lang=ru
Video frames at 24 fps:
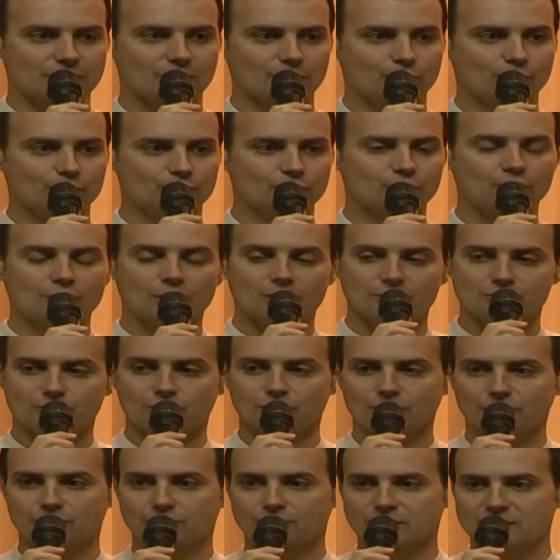Я помню,
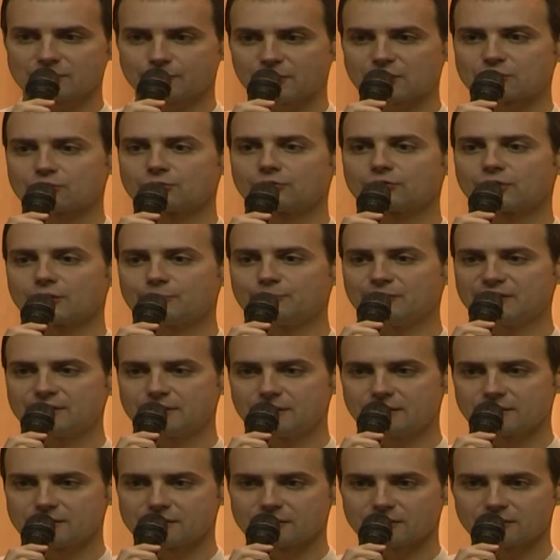сколько у нас прошло
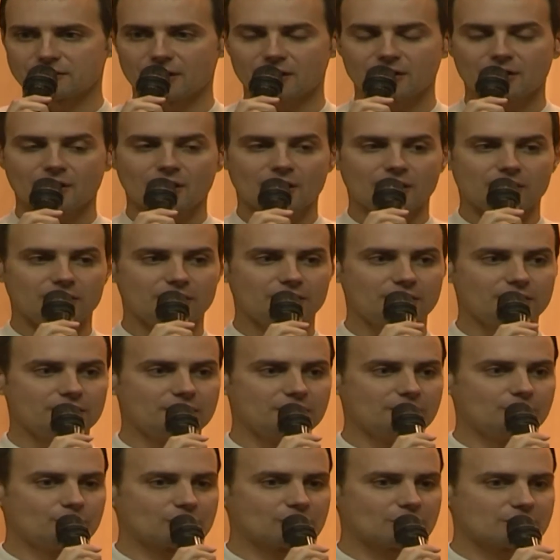репетиций, да, и
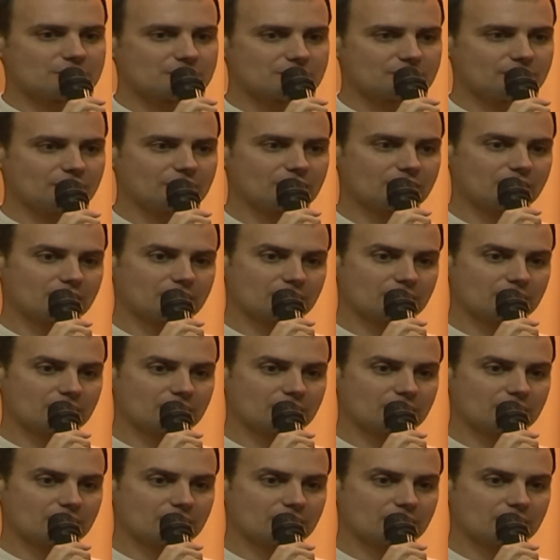именно действительно